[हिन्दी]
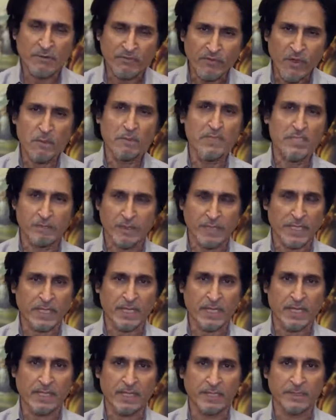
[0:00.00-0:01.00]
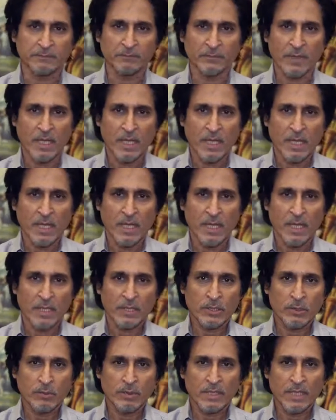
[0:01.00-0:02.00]
परफॉर्मेंस में निकालें
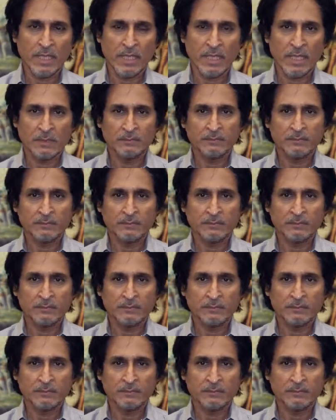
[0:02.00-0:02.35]
क्योंकि